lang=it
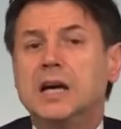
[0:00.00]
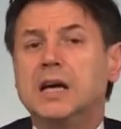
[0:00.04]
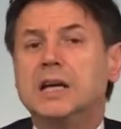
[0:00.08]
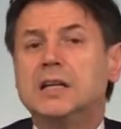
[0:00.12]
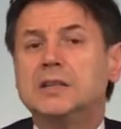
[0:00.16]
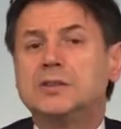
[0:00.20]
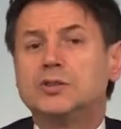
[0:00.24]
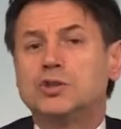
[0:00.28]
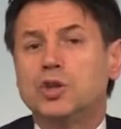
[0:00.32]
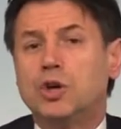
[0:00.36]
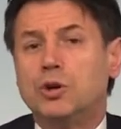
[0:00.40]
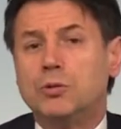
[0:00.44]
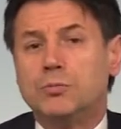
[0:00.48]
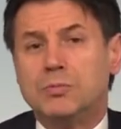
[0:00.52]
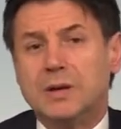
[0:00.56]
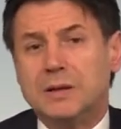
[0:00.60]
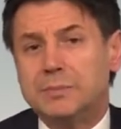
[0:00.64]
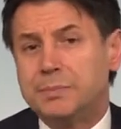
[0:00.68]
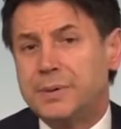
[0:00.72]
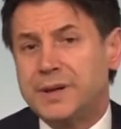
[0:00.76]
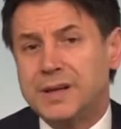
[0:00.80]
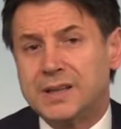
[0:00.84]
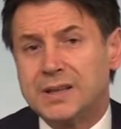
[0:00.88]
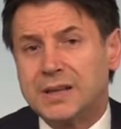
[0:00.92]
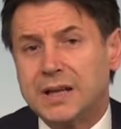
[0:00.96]

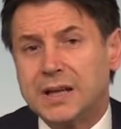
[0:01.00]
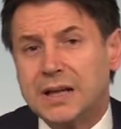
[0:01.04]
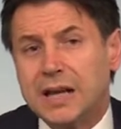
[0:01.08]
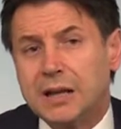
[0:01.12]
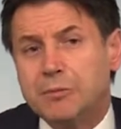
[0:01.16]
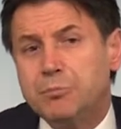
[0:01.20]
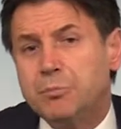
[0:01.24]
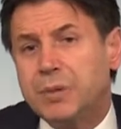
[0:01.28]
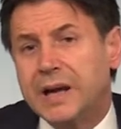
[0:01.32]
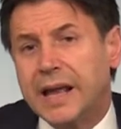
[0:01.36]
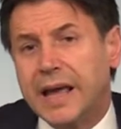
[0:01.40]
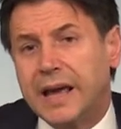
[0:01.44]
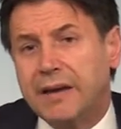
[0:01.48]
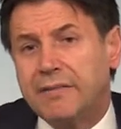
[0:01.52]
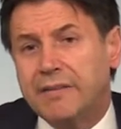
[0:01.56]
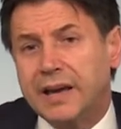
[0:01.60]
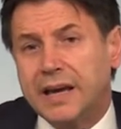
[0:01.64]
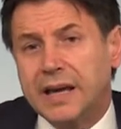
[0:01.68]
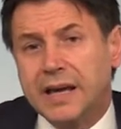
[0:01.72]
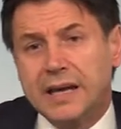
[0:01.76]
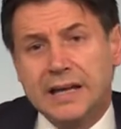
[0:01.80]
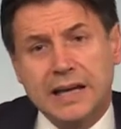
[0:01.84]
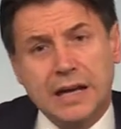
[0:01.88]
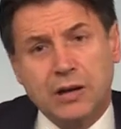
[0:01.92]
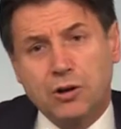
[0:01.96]
Insomma, per dirla in
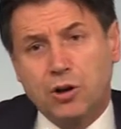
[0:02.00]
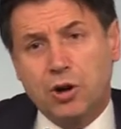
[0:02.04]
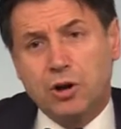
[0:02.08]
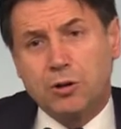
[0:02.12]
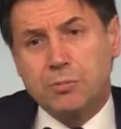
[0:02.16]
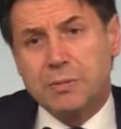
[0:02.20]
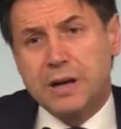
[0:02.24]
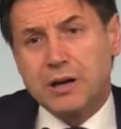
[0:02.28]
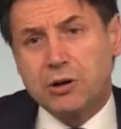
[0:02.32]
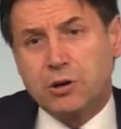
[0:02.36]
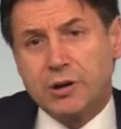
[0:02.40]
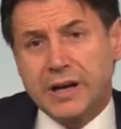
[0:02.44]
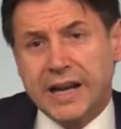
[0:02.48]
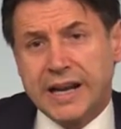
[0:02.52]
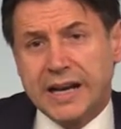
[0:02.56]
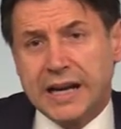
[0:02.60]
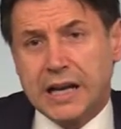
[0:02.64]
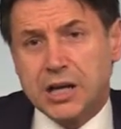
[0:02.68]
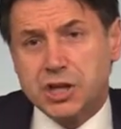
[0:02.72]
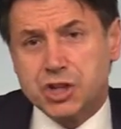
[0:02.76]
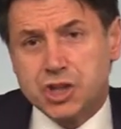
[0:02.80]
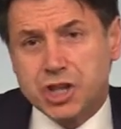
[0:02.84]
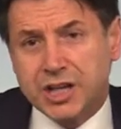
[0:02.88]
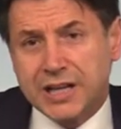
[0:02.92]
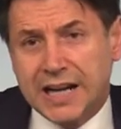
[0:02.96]
breve, la norma non
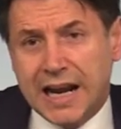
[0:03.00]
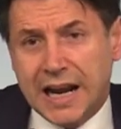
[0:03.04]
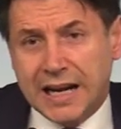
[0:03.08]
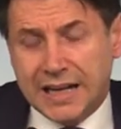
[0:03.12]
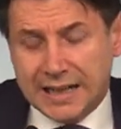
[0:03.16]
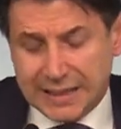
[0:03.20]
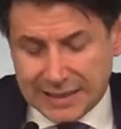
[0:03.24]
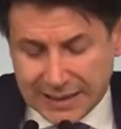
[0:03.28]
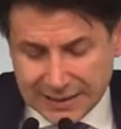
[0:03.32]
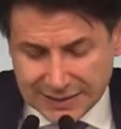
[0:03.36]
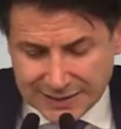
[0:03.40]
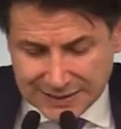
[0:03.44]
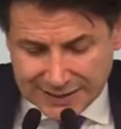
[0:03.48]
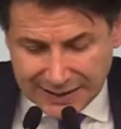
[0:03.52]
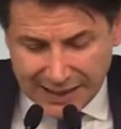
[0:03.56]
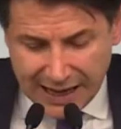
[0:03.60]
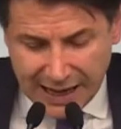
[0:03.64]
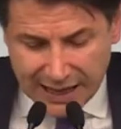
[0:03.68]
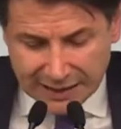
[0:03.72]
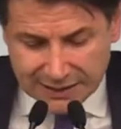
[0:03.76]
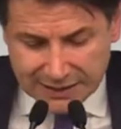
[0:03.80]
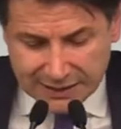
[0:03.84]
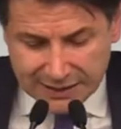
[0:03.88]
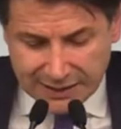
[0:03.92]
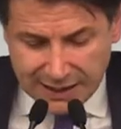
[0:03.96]
era generale, ed
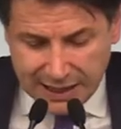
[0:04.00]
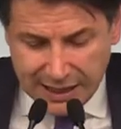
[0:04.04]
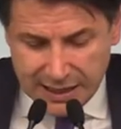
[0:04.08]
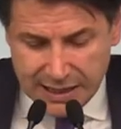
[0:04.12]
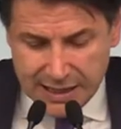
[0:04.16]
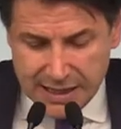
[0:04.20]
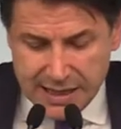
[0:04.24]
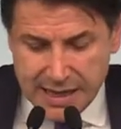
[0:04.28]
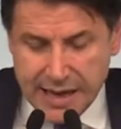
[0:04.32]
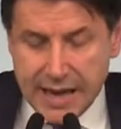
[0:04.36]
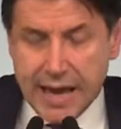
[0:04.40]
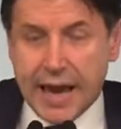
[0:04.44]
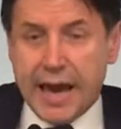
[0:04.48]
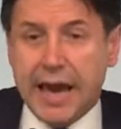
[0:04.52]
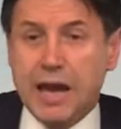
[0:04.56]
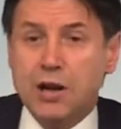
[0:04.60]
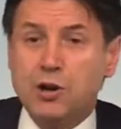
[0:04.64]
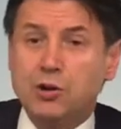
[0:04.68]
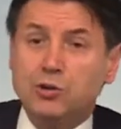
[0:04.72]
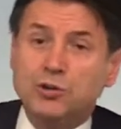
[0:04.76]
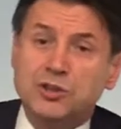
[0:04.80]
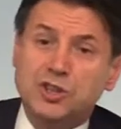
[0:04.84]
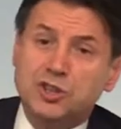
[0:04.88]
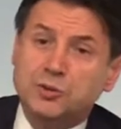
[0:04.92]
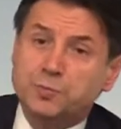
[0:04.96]
astratta e
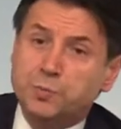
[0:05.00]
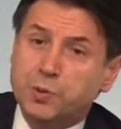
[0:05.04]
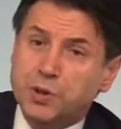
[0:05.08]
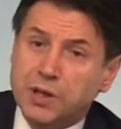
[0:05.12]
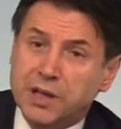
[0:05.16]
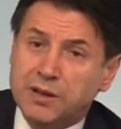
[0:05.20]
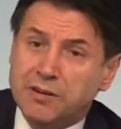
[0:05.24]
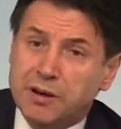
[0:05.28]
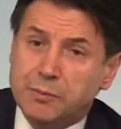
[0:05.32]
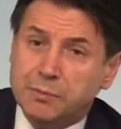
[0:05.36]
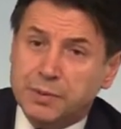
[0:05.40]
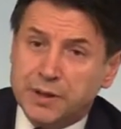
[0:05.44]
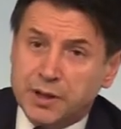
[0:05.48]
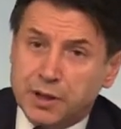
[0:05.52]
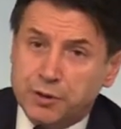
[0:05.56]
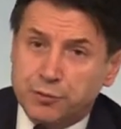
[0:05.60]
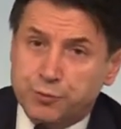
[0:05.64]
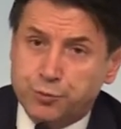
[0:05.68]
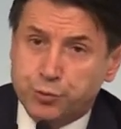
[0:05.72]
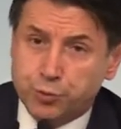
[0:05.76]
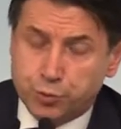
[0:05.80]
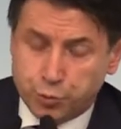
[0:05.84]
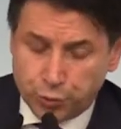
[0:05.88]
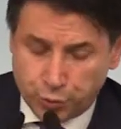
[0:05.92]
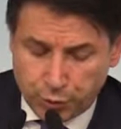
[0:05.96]
non disponeva per il
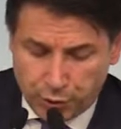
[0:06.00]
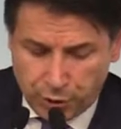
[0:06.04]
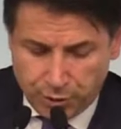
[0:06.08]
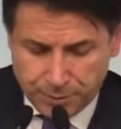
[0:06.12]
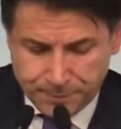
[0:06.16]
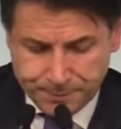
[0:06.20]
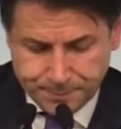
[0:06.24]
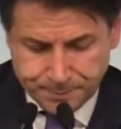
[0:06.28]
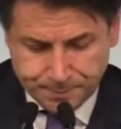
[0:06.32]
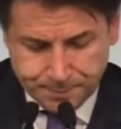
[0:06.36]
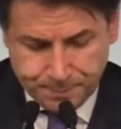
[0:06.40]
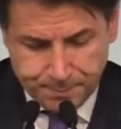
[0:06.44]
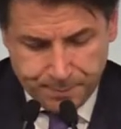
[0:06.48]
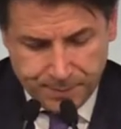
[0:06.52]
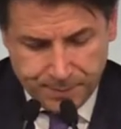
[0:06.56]
futuro.